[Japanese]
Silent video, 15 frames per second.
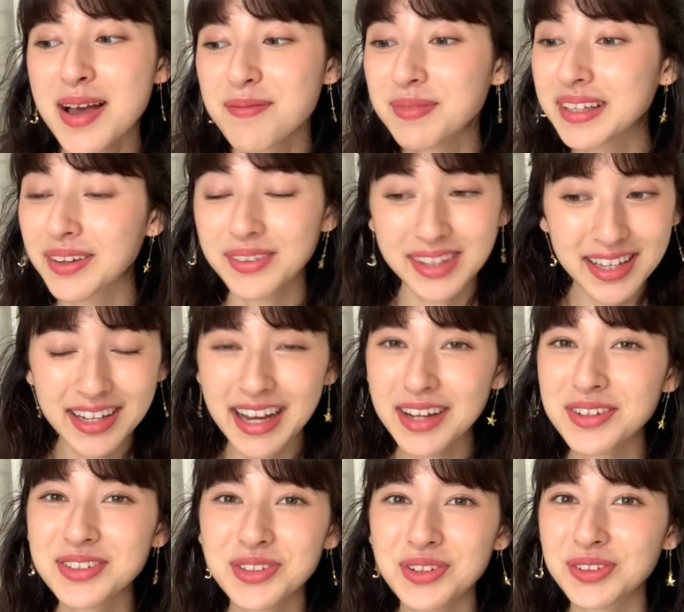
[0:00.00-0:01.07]
み、ね、あ
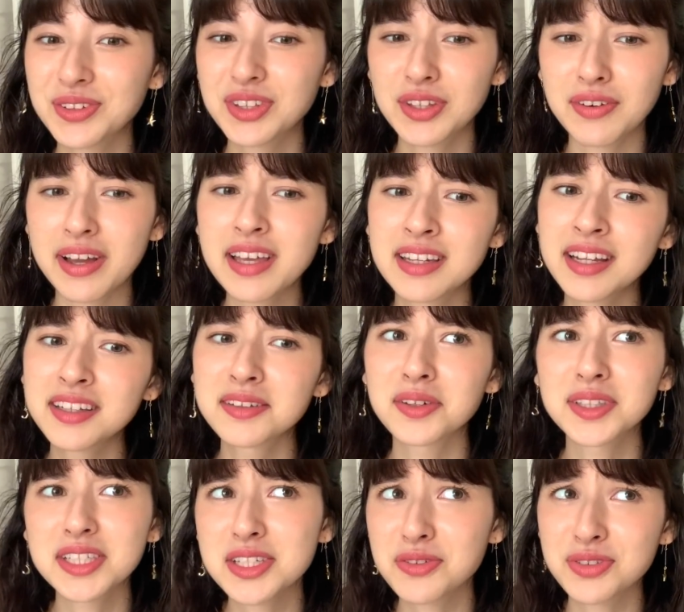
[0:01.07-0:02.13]
る人にとってはえなんで
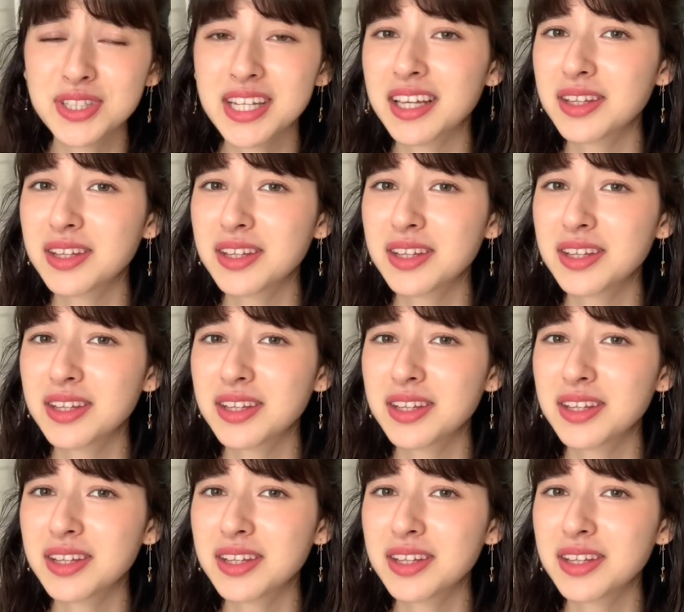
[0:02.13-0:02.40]
私2日で